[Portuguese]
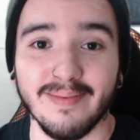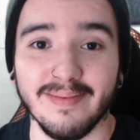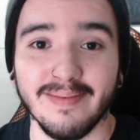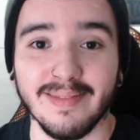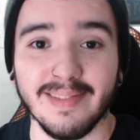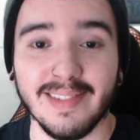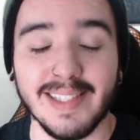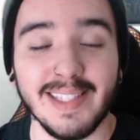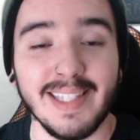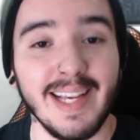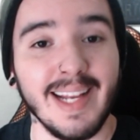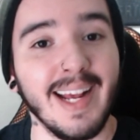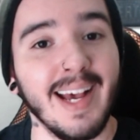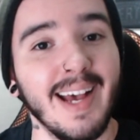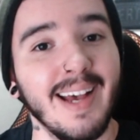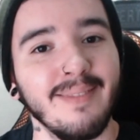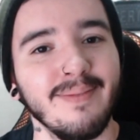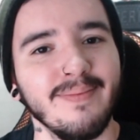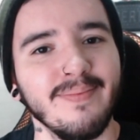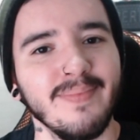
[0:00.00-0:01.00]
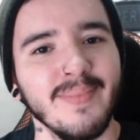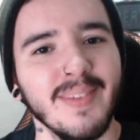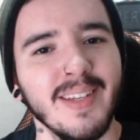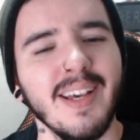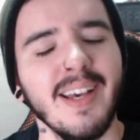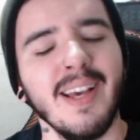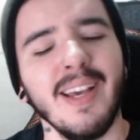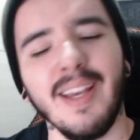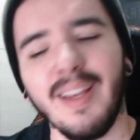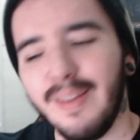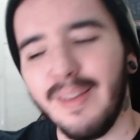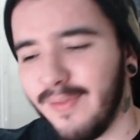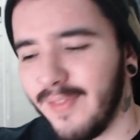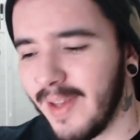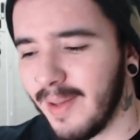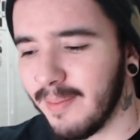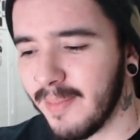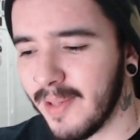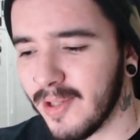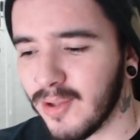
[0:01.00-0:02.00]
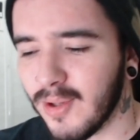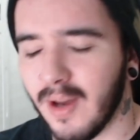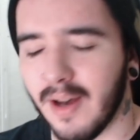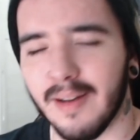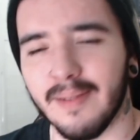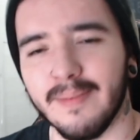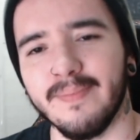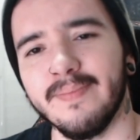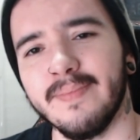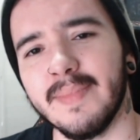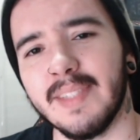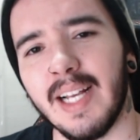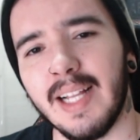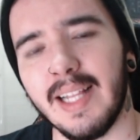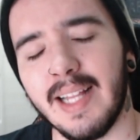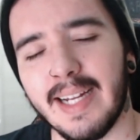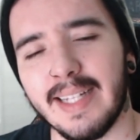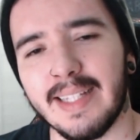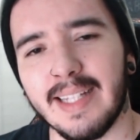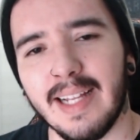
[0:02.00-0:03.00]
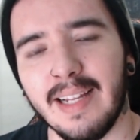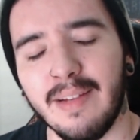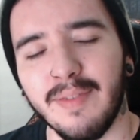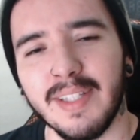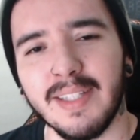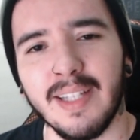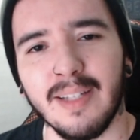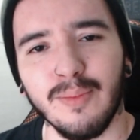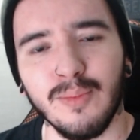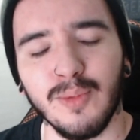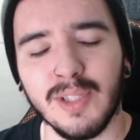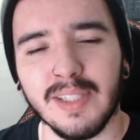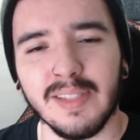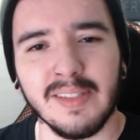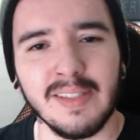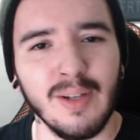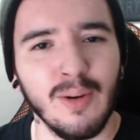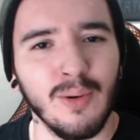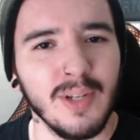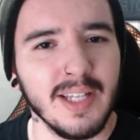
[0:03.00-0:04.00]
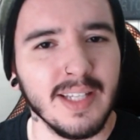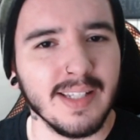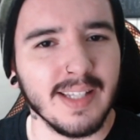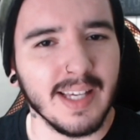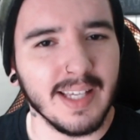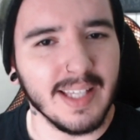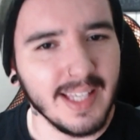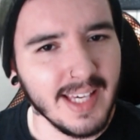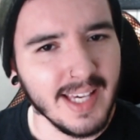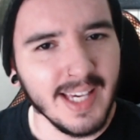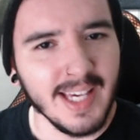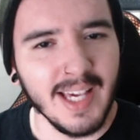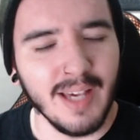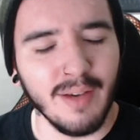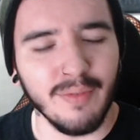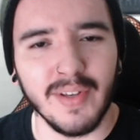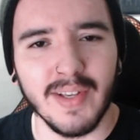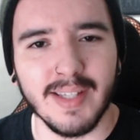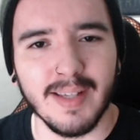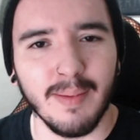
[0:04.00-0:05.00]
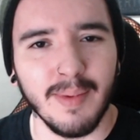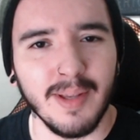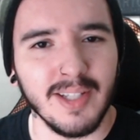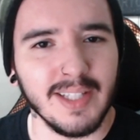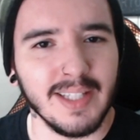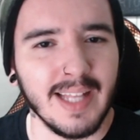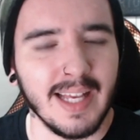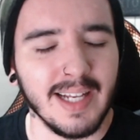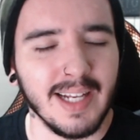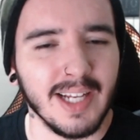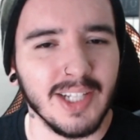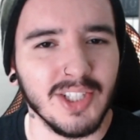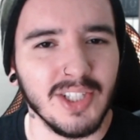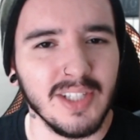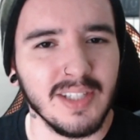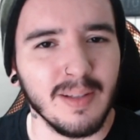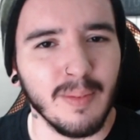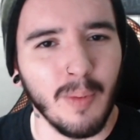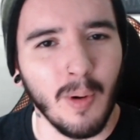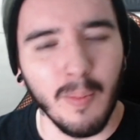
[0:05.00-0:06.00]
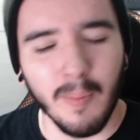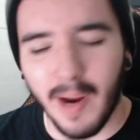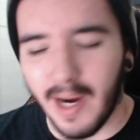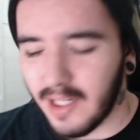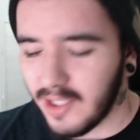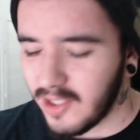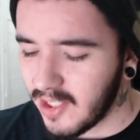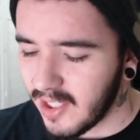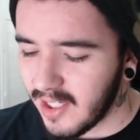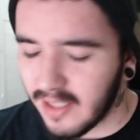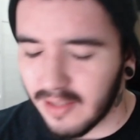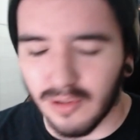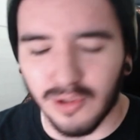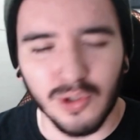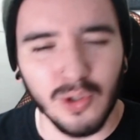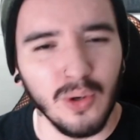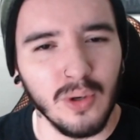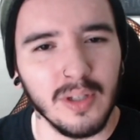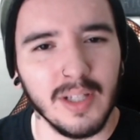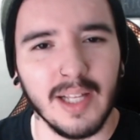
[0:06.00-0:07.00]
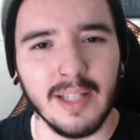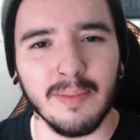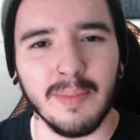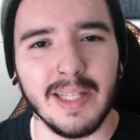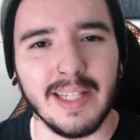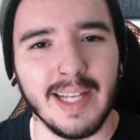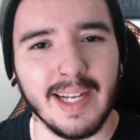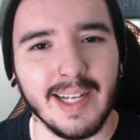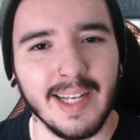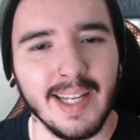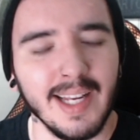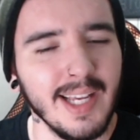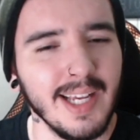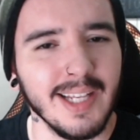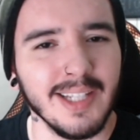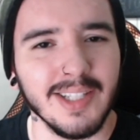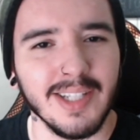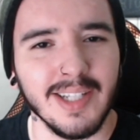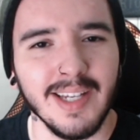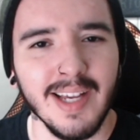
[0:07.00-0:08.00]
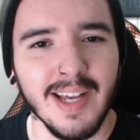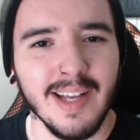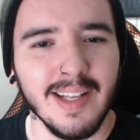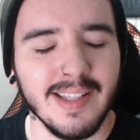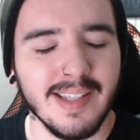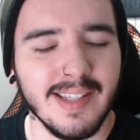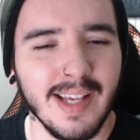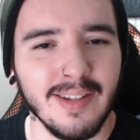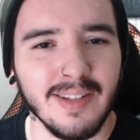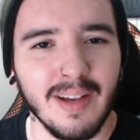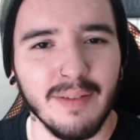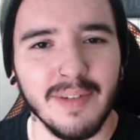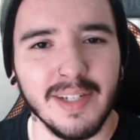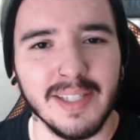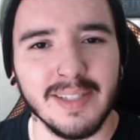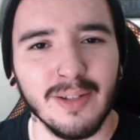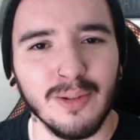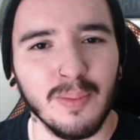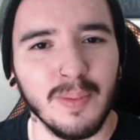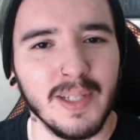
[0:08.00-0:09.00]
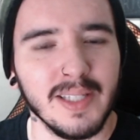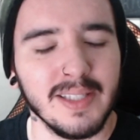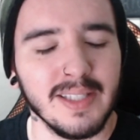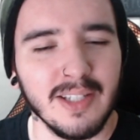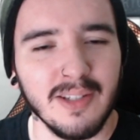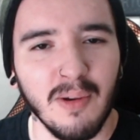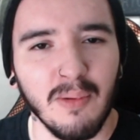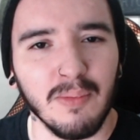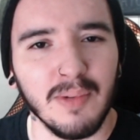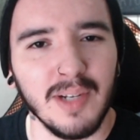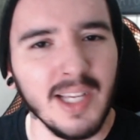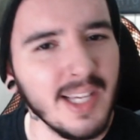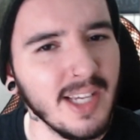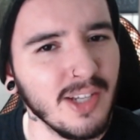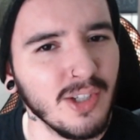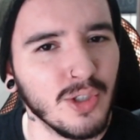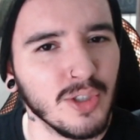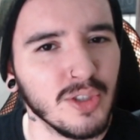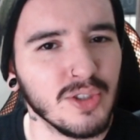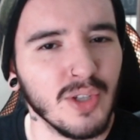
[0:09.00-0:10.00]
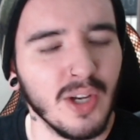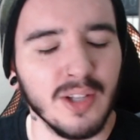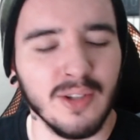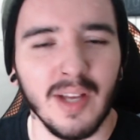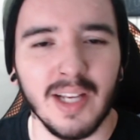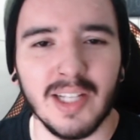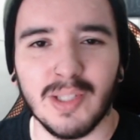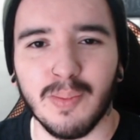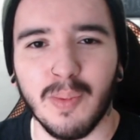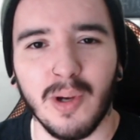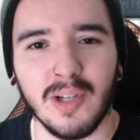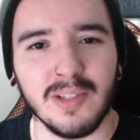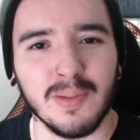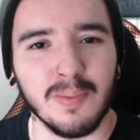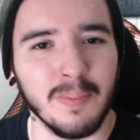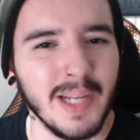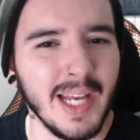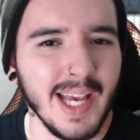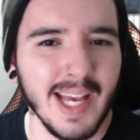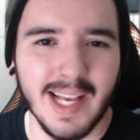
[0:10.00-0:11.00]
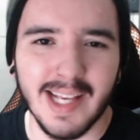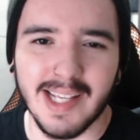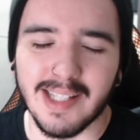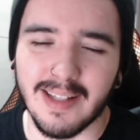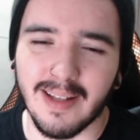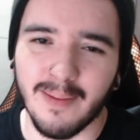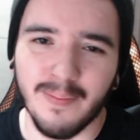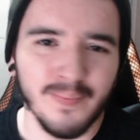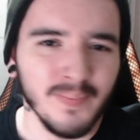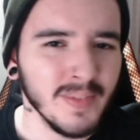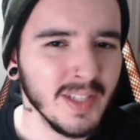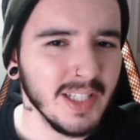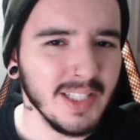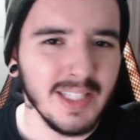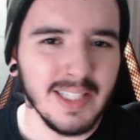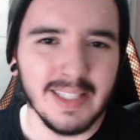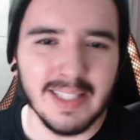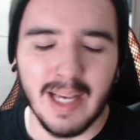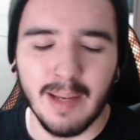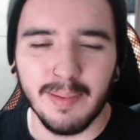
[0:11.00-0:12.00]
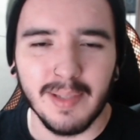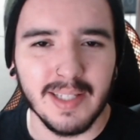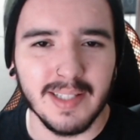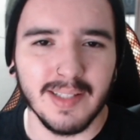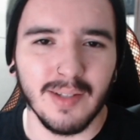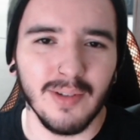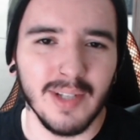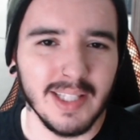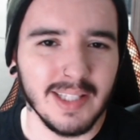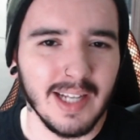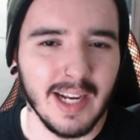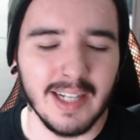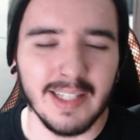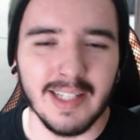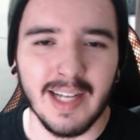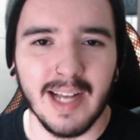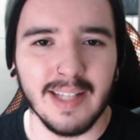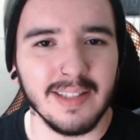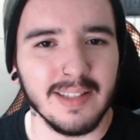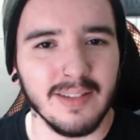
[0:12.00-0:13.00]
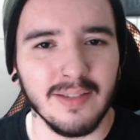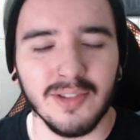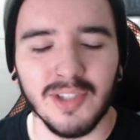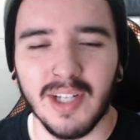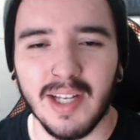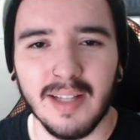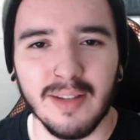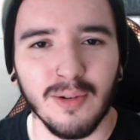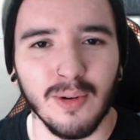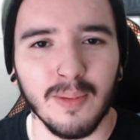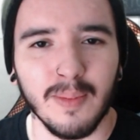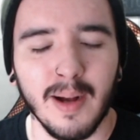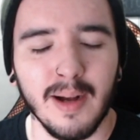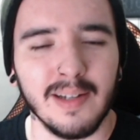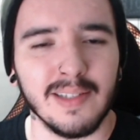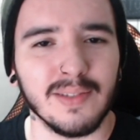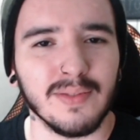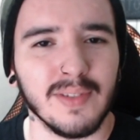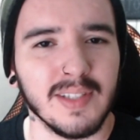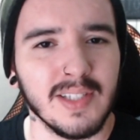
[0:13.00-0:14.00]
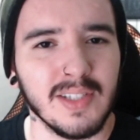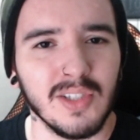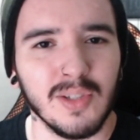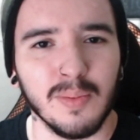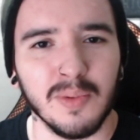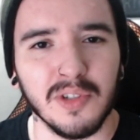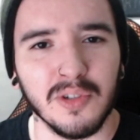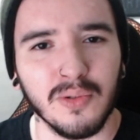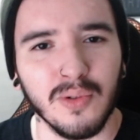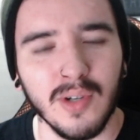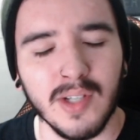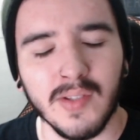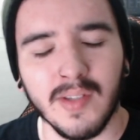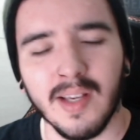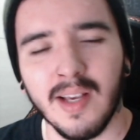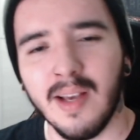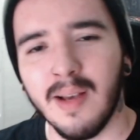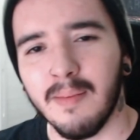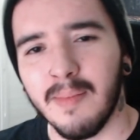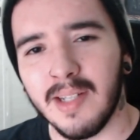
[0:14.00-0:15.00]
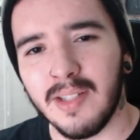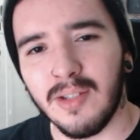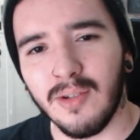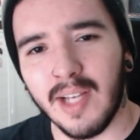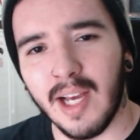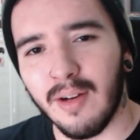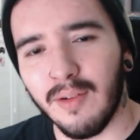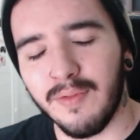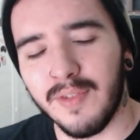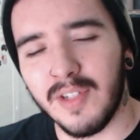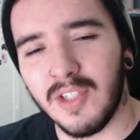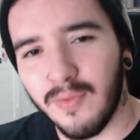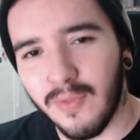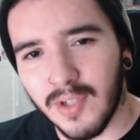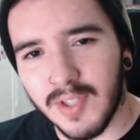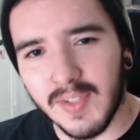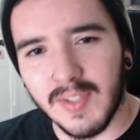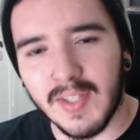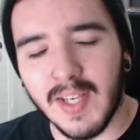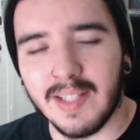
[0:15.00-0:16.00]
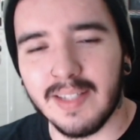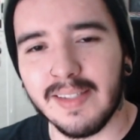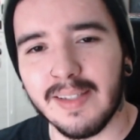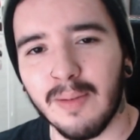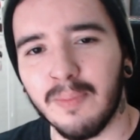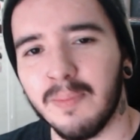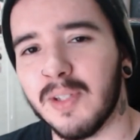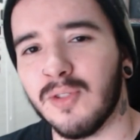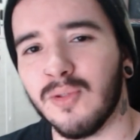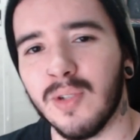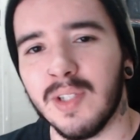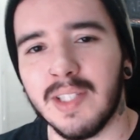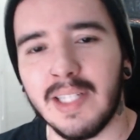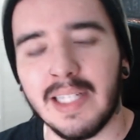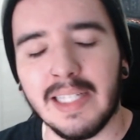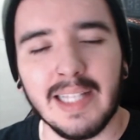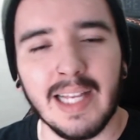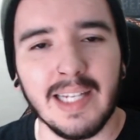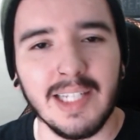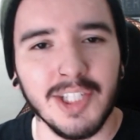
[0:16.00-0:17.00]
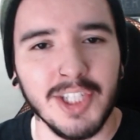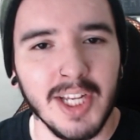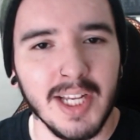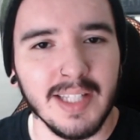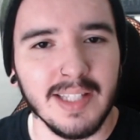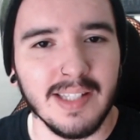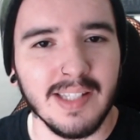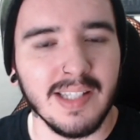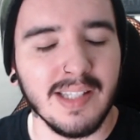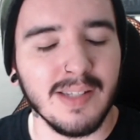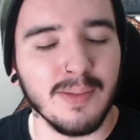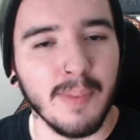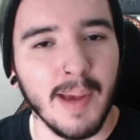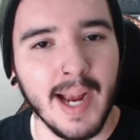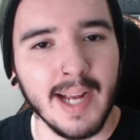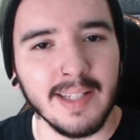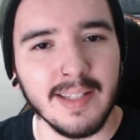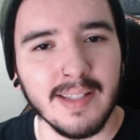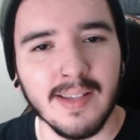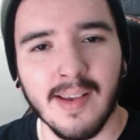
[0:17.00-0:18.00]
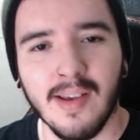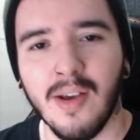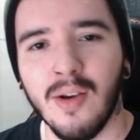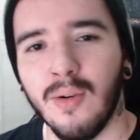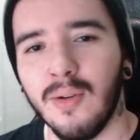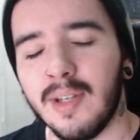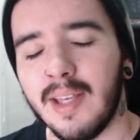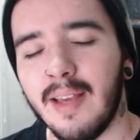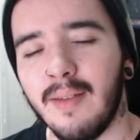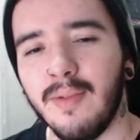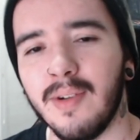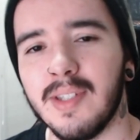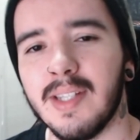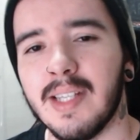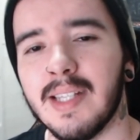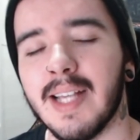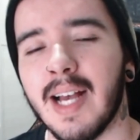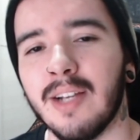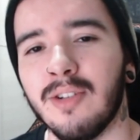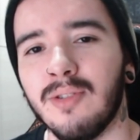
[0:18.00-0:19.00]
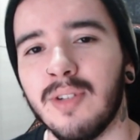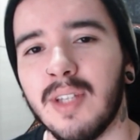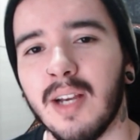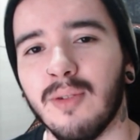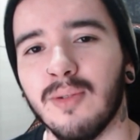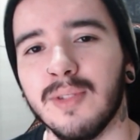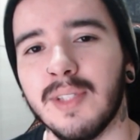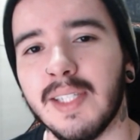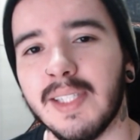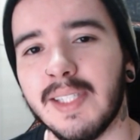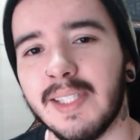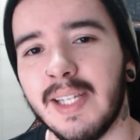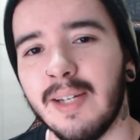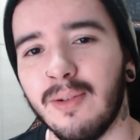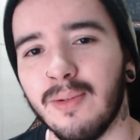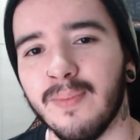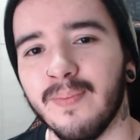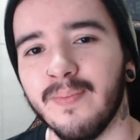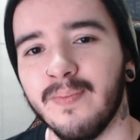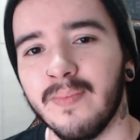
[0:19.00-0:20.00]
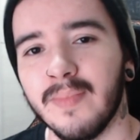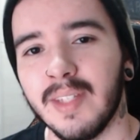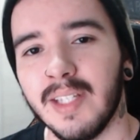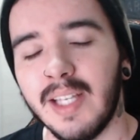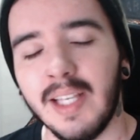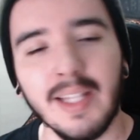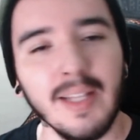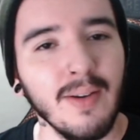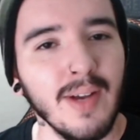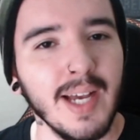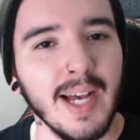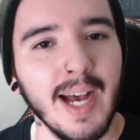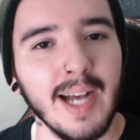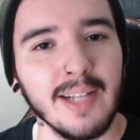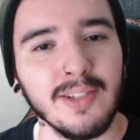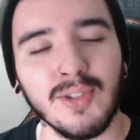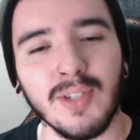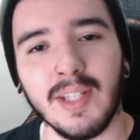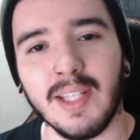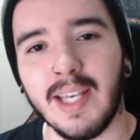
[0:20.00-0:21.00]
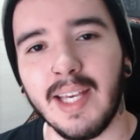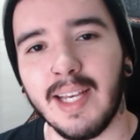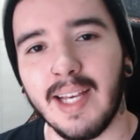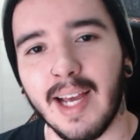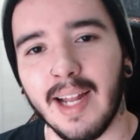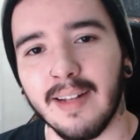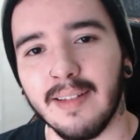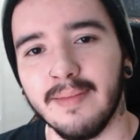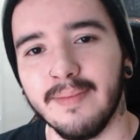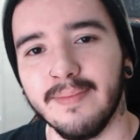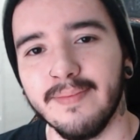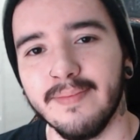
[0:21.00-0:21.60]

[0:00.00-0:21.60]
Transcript: Será? Enfim, pessoal, a galera tá levantando muitas teorias aqui. Eu fiquei sabendo que tem caixista bombardeando o jogo lá no Metacritic, dizendo que a versão do PlayStation é um lixo e só do Xbox presta. A gente sabe que eles são retardados, então já é normal eles fazerem esse tipo de coisa. Mas eu quero ouvir de vocês, que são pessoas inteligentes e espertas, o que vocês acham que aconteceu que deu errado isso aqui, cara.